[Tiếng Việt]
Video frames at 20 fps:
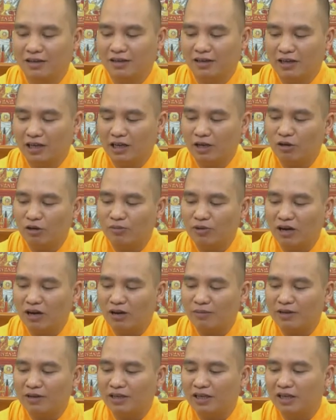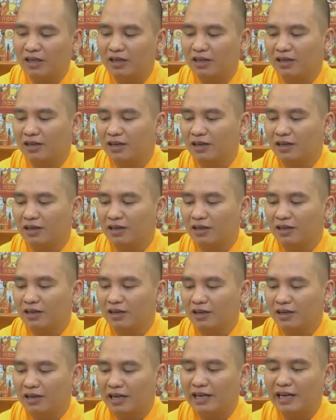nếu hôm đó mà gì
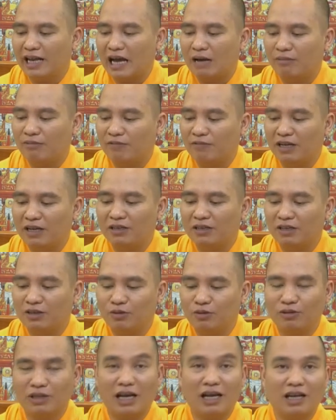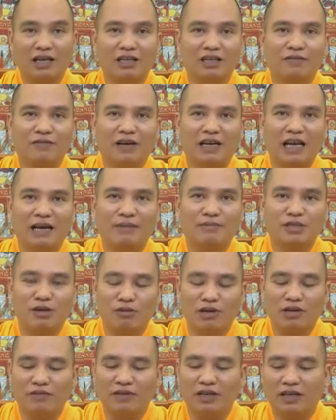lãnh đạo mà phân cho chúng ta là phải làm
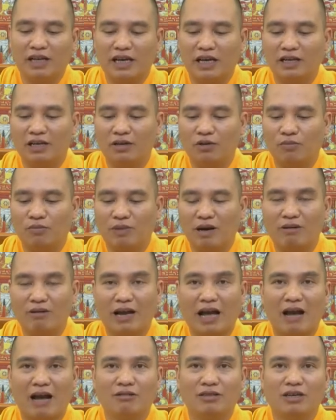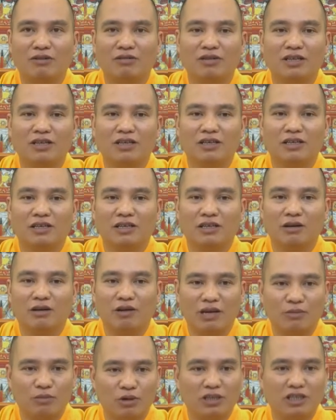xong cái việc này để nộp báo cáo trong gì trong
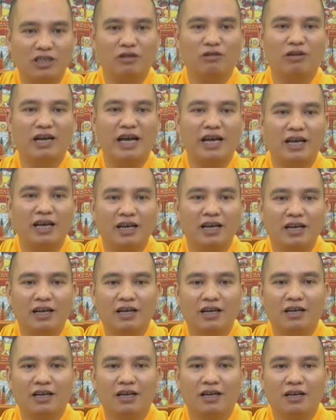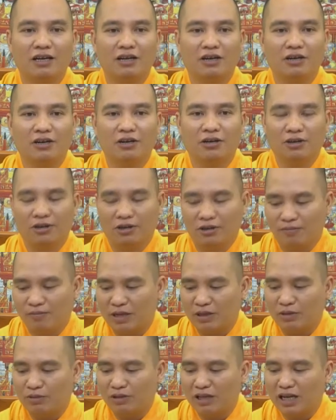ngay buổi chiều nay
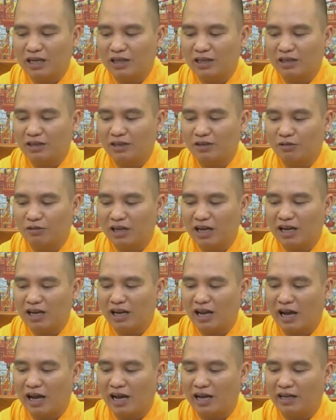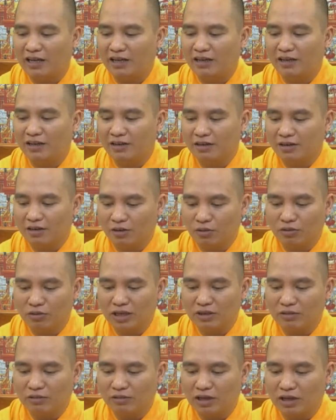mà chúng ta gì chúng ta lại đúng
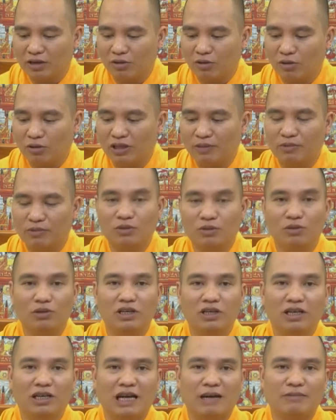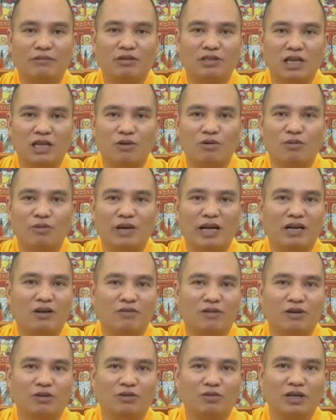ra chúng ta cố thêm một chút nữa làm cho xong hôm nay
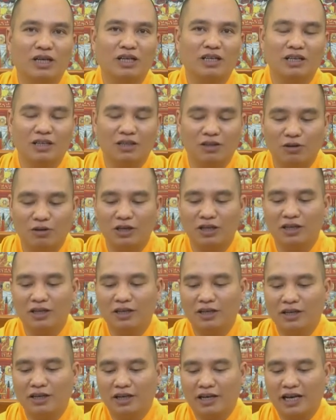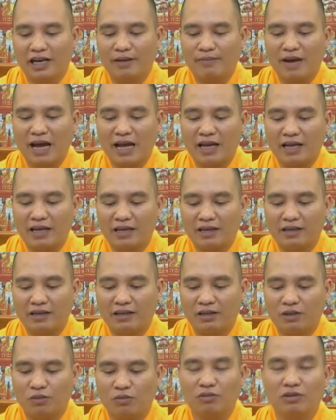không vào tụng kinh gì thôi ngày mai
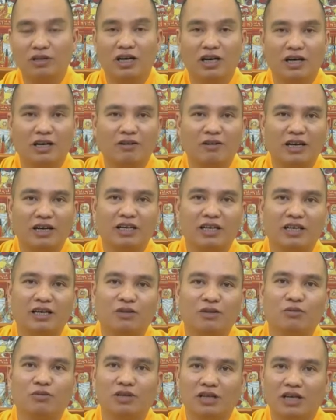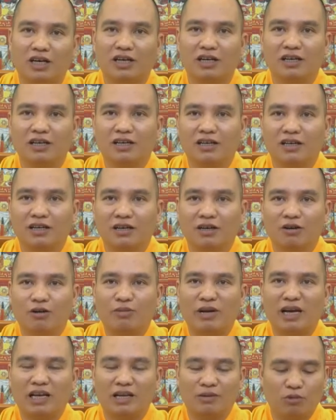đi tụng được hoặc ngày kia tụng được
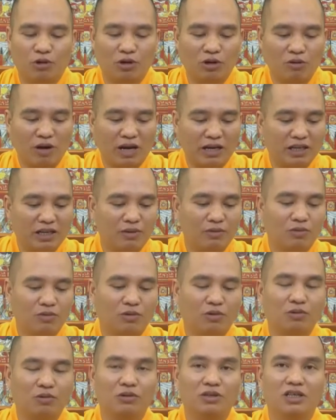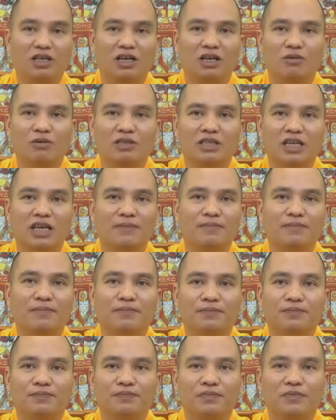hôm nay là buổi quan trọng của thủ trưởng của sếp
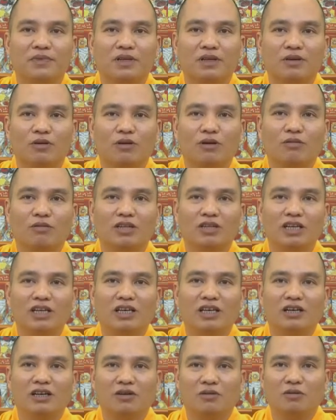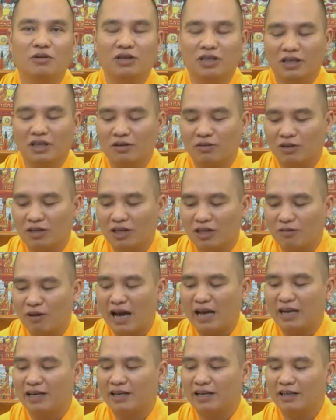của công ty hay là của gì của cơ
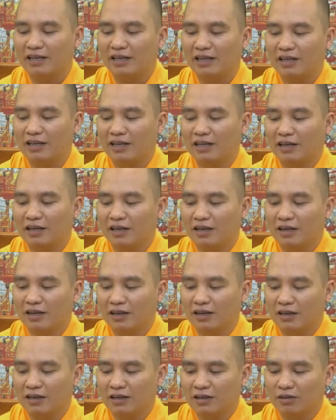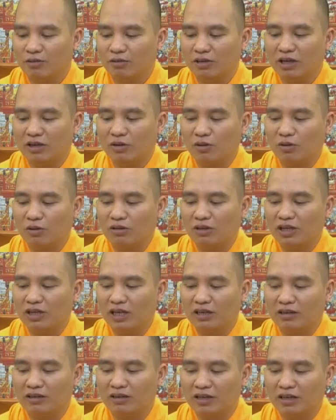quan chúng ta cố cho
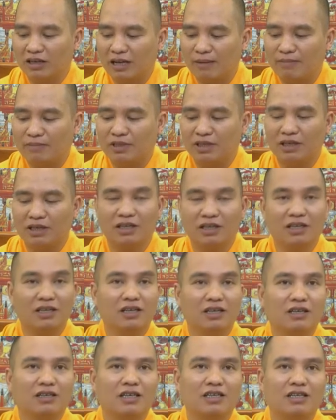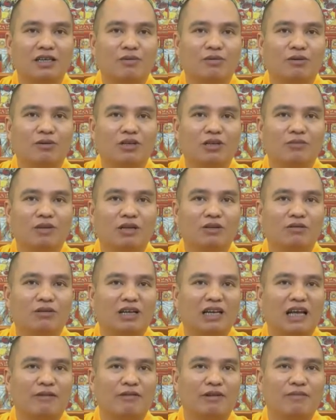đến khoảng 5 giờ thì thì xong thôi nhưng mà chúng
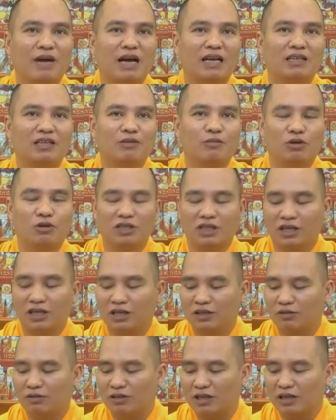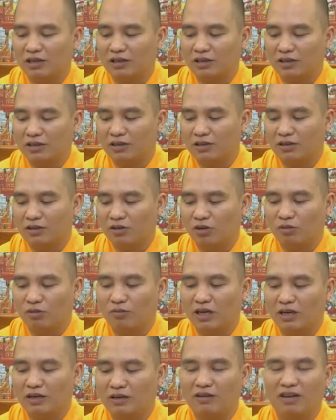ta làm đến ba rưỡi bốn giờ chúng ta trốn
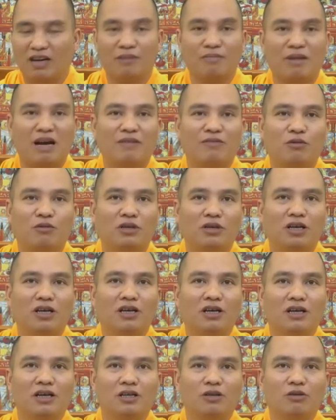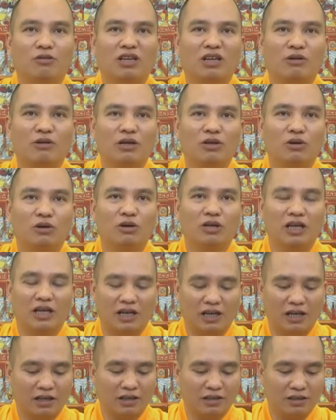bất khoảng 3 phút chúng ta nói dối
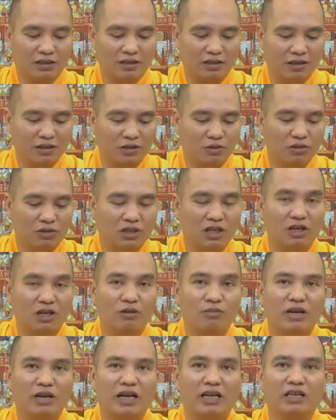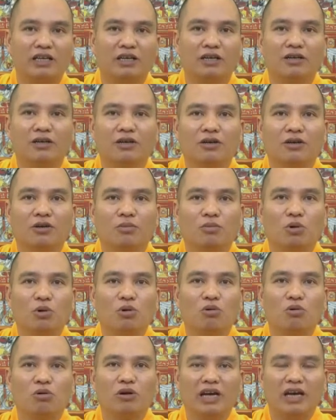rằng thưa thủ trưởng hôm nay thì
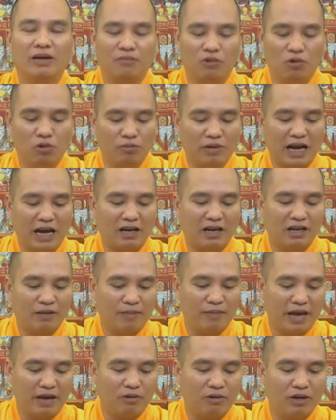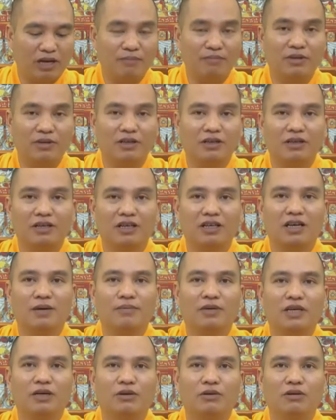bố của em ốm nặng hay mẹ của em bị đi cấp
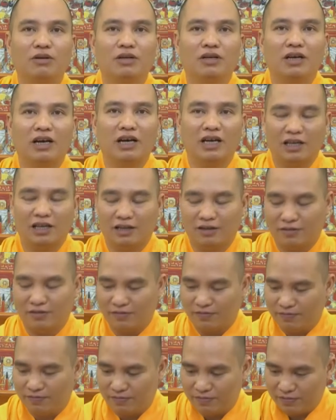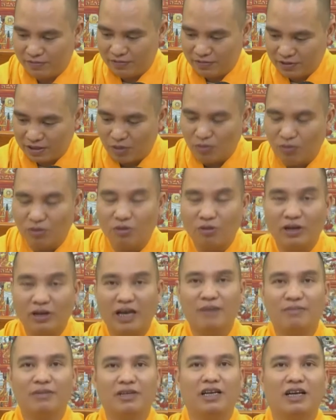cứu hay là chồng của
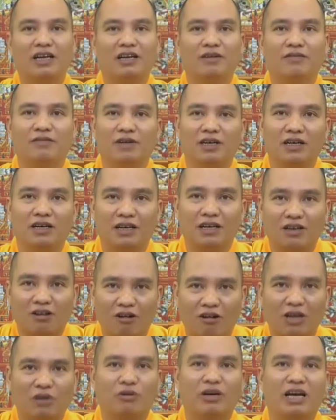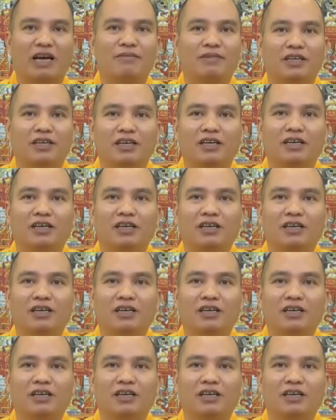em gì hay là vợ hay con của em gì